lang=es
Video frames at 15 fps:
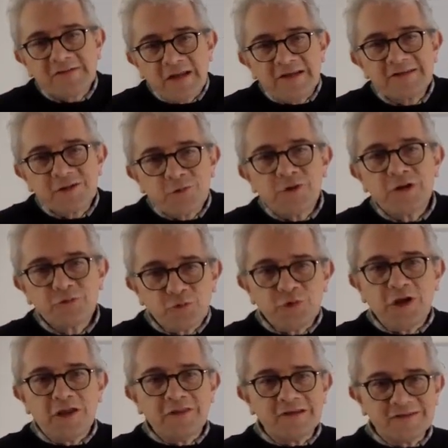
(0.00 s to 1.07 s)
salirse con la
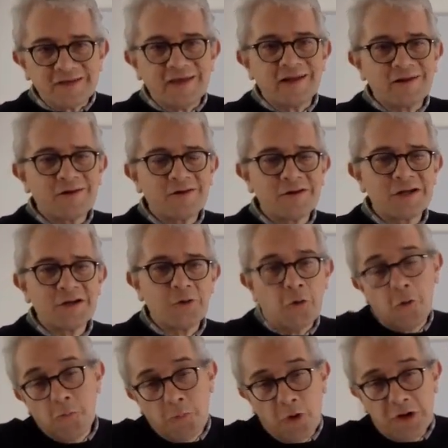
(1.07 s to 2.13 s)
suya de ser
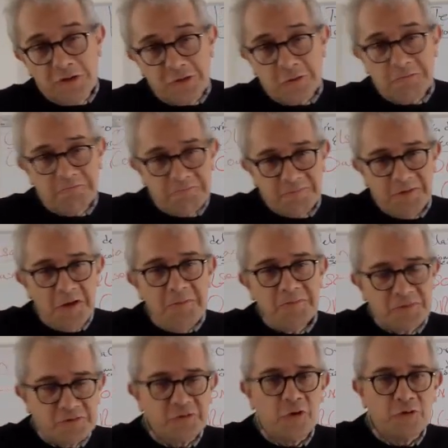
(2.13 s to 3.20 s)
un polizón.
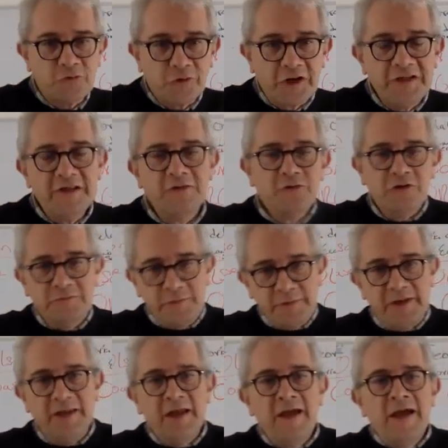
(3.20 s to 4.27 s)
¿no? las organizaciones
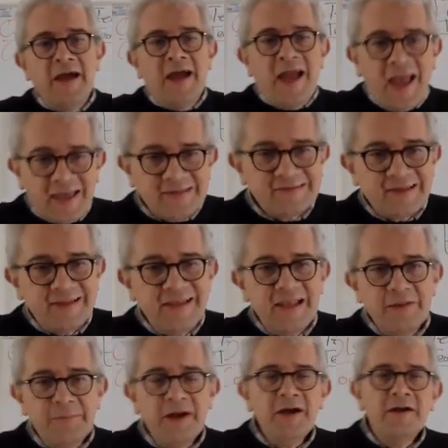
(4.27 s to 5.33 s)
viven este
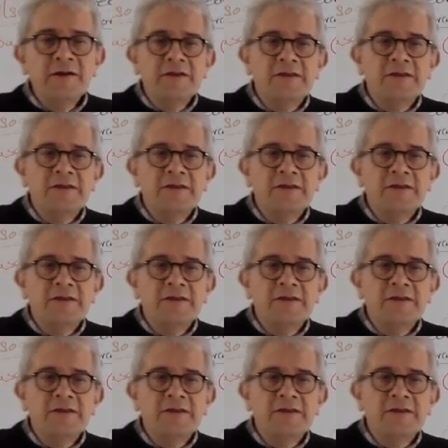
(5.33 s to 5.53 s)
dilema